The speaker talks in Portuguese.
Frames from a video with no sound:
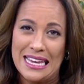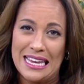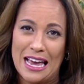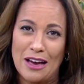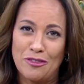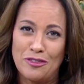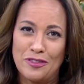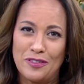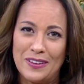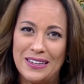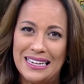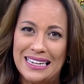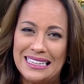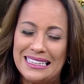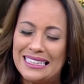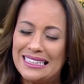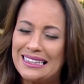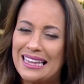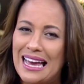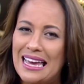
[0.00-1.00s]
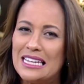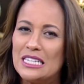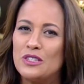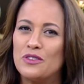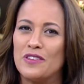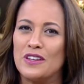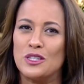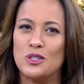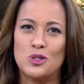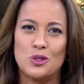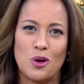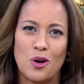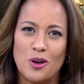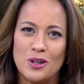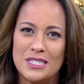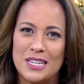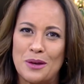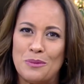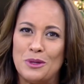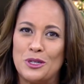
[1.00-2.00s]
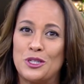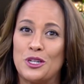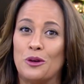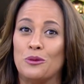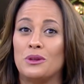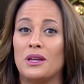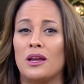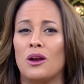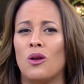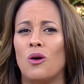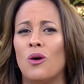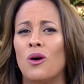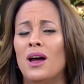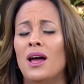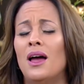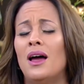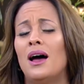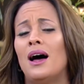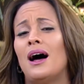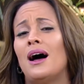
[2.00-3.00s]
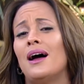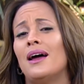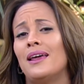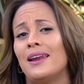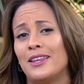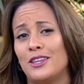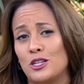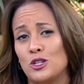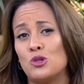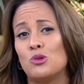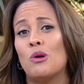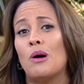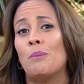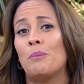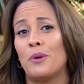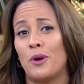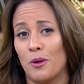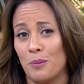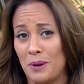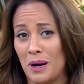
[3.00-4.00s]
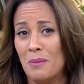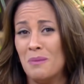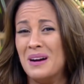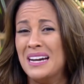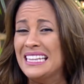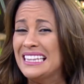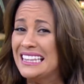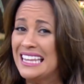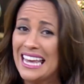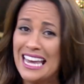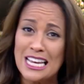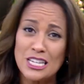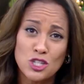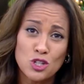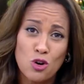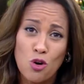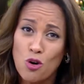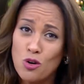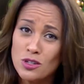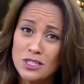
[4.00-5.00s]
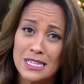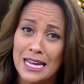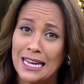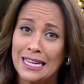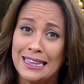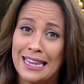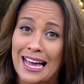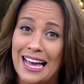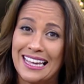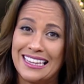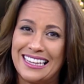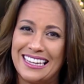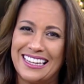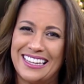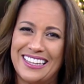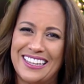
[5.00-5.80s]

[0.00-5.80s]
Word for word: E a filha de Thaís Fessosa e Michel Teló, ah, ela deixou a própria mãe desconcertada